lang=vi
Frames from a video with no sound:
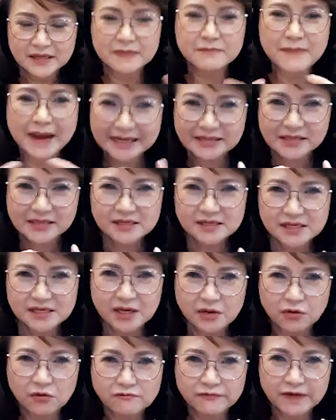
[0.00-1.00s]
thì bản
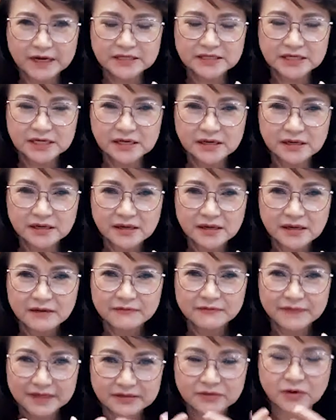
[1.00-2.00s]
thân chị cũng phát triển
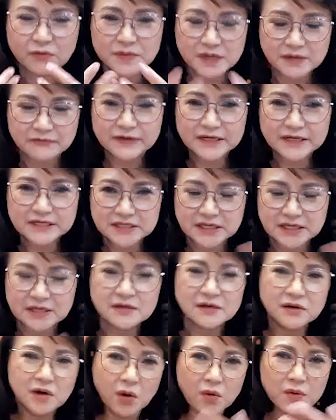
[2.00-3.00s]
và cũng được phát
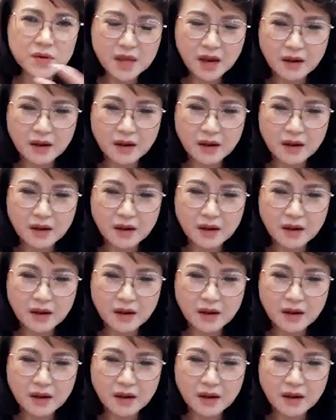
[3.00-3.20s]
triển đội